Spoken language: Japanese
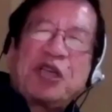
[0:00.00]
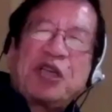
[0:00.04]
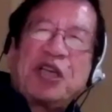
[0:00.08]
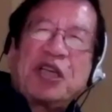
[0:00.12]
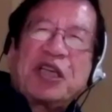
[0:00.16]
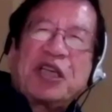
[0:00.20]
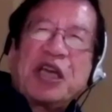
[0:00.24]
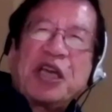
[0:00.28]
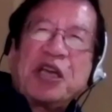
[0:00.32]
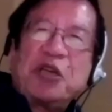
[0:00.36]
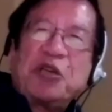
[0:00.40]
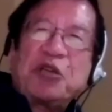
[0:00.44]
は
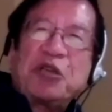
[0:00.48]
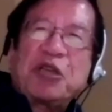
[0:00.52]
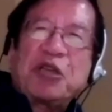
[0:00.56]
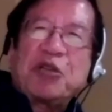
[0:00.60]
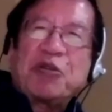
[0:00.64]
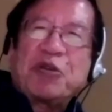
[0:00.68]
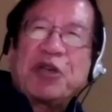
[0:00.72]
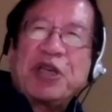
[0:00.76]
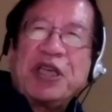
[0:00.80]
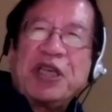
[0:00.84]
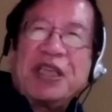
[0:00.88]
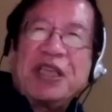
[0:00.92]
謙虚な
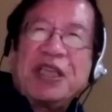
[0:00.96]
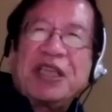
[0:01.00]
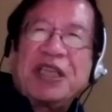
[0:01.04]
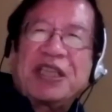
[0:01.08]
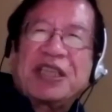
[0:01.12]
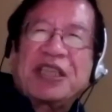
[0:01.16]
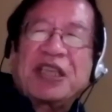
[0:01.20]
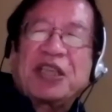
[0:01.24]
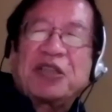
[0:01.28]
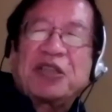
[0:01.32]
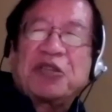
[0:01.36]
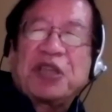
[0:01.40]
のはいいんで
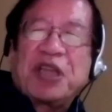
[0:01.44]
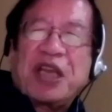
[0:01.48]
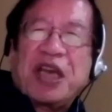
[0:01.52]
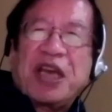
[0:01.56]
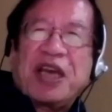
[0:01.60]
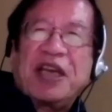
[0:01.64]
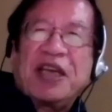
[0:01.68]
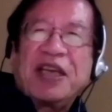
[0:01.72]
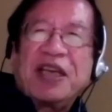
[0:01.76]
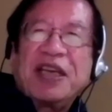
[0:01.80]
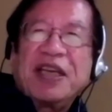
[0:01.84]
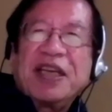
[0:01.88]
すけど
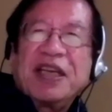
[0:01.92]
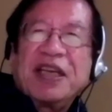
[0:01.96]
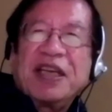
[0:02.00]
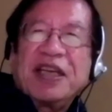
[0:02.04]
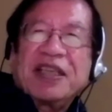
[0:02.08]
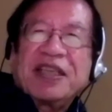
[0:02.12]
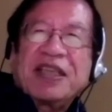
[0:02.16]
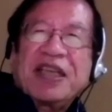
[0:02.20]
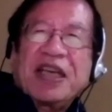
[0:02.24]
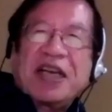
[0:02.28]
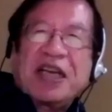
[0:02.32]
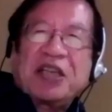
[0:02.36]
ね。
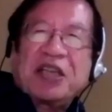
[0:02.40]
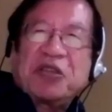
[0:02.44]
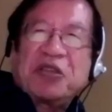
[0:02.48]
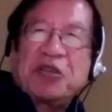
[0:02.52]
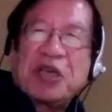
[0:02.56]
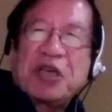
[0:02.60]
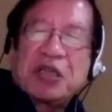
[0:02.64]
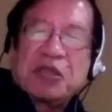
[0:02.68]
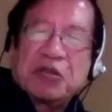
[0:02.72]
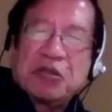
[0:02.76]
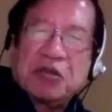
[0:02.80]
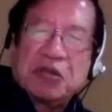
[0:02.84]
はい。だけ
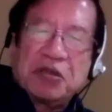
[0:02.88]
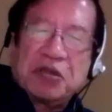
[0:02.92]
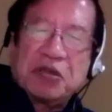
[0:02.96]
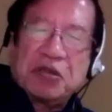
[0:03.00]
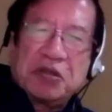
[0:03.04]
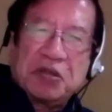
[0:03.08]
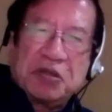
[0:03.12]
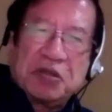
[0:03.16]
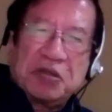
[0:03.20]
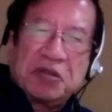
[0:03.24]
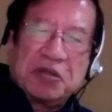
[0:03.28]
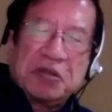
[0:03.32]
ど、あ
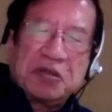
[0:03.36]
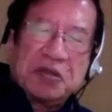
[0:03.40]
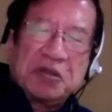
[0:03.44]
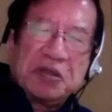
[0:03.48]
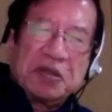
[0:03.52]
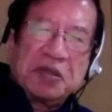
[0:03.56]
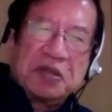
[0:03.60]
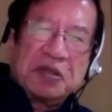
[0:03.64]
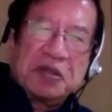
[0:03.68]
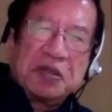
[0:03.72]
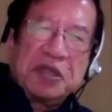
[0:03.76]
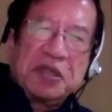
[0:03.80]
の、
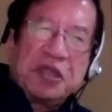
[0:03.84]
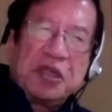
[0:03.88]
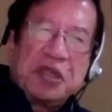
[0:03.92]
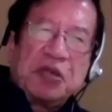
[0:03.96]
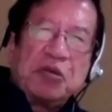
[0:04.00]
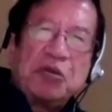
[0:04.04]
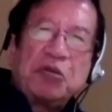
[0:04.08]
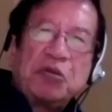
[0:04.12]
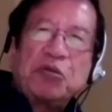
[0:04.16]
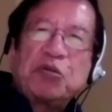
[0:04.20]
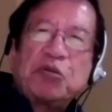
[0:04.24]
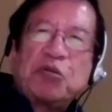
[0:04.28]
日
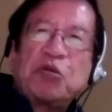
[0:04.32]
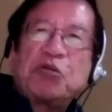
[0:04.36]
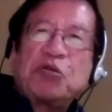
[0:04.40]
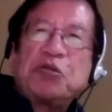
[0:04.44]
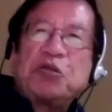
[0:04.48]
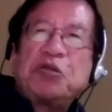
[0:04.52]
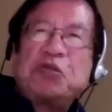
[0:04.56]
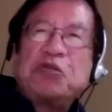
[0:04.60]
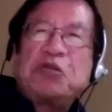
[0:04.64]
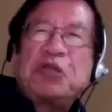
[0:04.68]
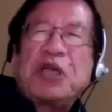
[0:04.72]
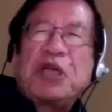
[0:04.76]
本
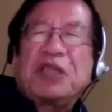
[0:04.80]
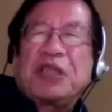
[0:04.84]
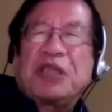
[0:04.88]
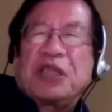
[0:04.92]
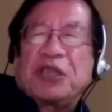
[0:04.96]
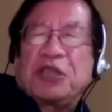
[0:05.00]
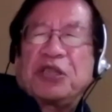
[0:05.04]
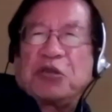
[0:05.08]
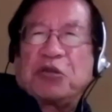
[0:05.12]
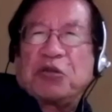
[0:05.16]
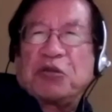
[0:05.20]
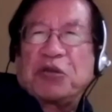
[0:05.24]
特有なんで
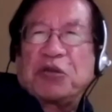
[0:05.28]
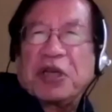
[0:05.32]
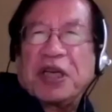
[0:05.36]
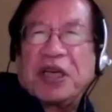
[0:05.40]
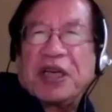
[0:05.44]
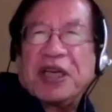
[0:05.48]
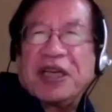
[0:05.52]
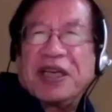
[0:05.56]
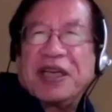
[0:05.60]
すよ、これ。